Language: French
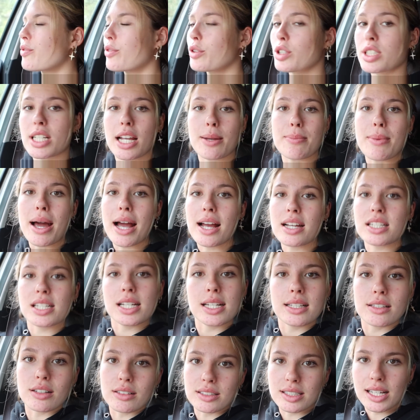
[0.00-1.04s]
il faut que j'aille m'arracher
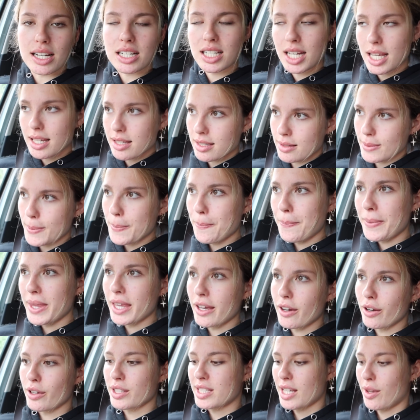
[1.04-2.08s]
les dents de sagesse,
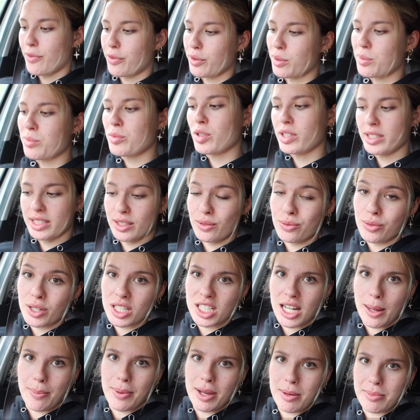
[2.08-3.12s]
mais euh, ça fait au moins 10 fois
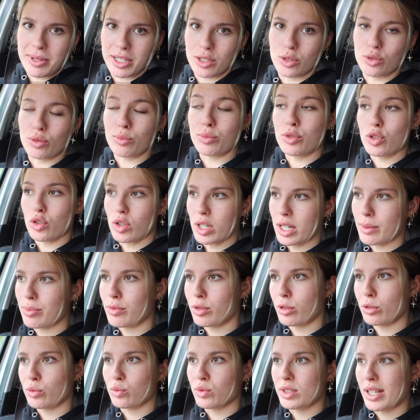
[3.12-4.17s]
que j'appelle, mais que je tombe sur le
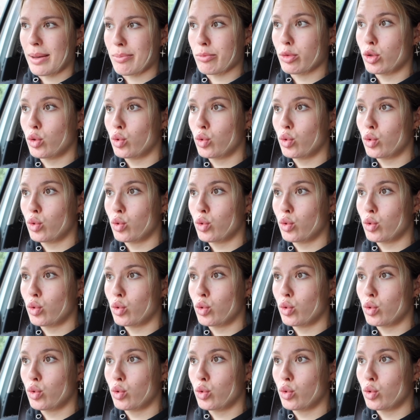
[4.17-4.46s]
répondeur, donc ça me